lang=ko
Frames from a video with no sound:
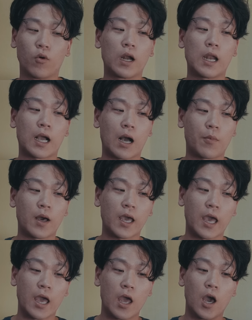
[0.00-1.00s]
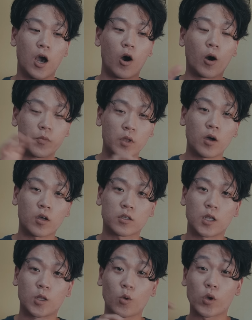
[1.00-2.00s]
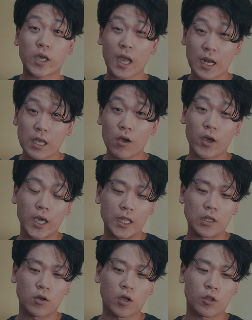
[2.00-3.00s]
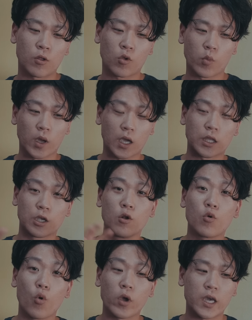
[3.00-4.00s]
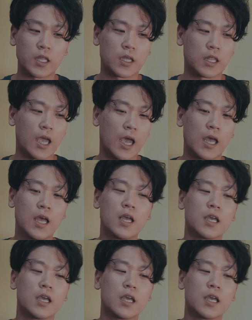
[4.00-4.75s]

원래 가방에 없던 것들도 캐리어에 있는 것들도 몇 개 들고 온 게 있는데